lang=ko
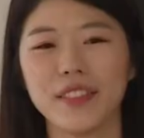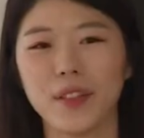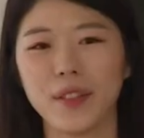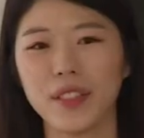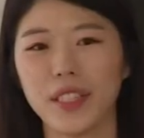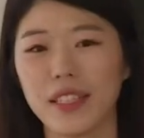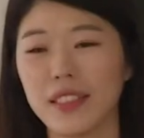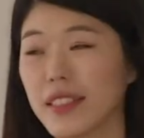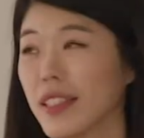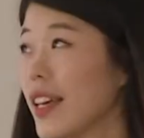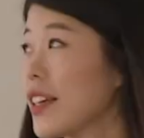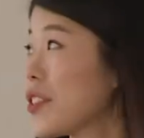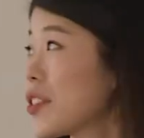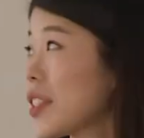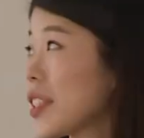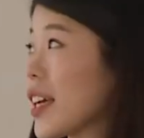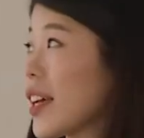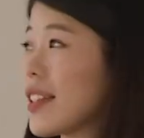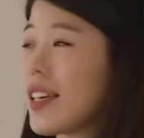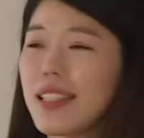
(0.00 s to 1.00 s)
저는
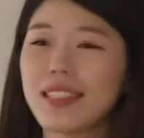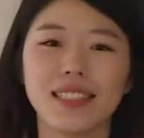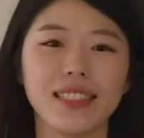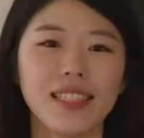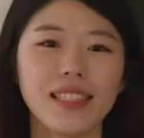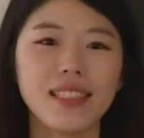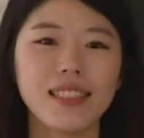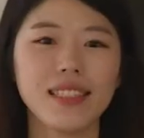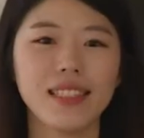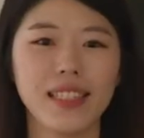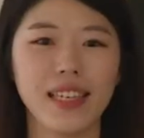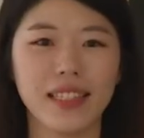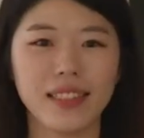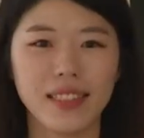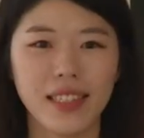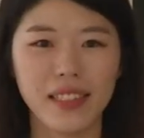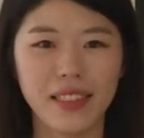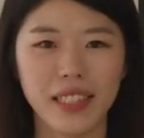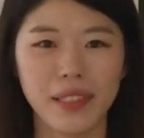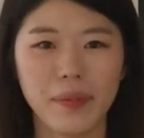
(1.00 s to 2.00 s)
SK주식회사 CNC
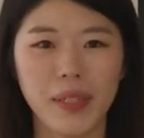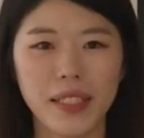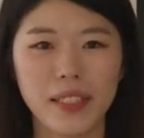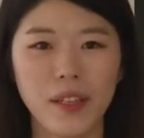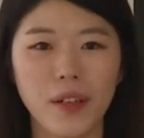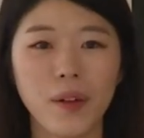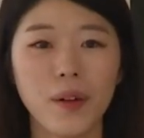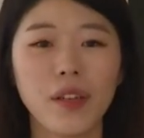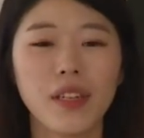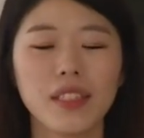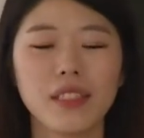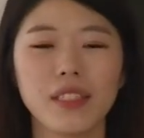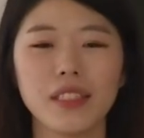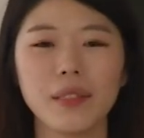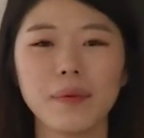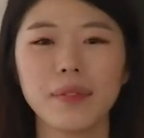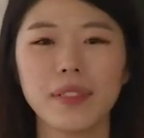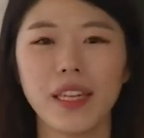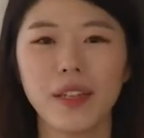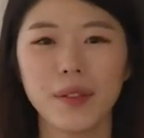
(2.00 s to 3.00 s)
HR팀에서
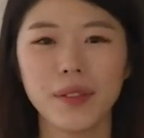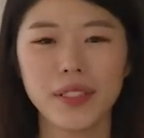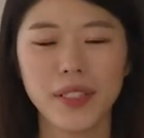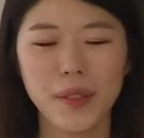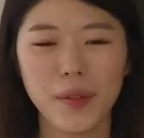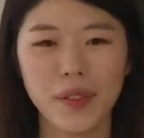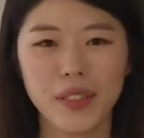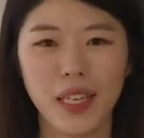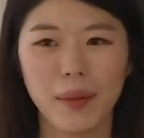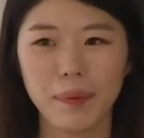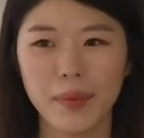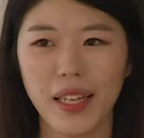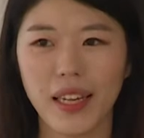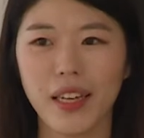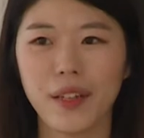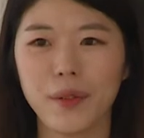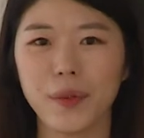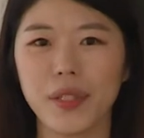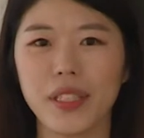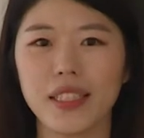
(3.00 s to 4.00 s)
신입사원 채용을
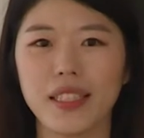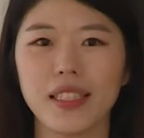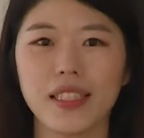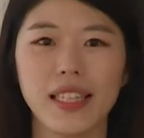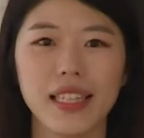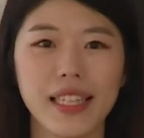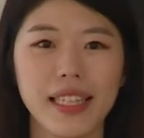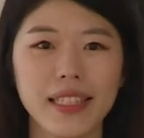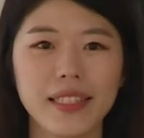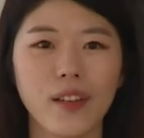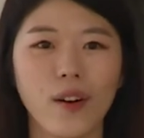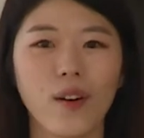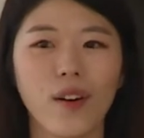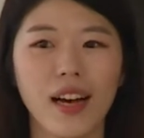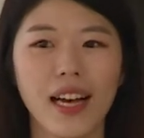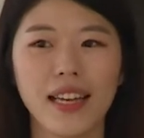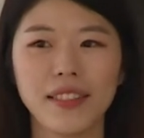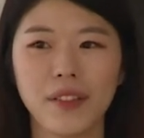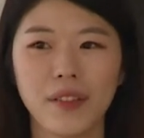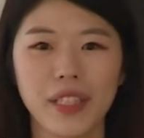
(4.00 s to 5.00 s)
담당하고 있는
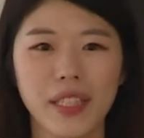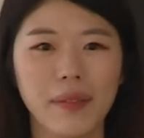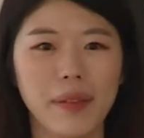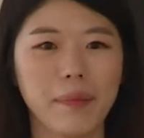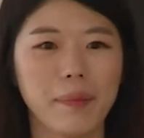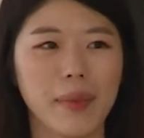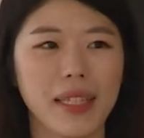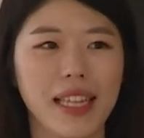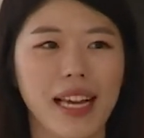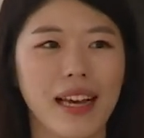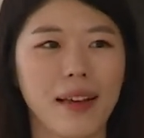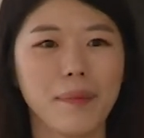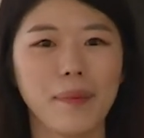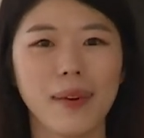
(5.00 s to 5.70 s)
이정아 선임입니다.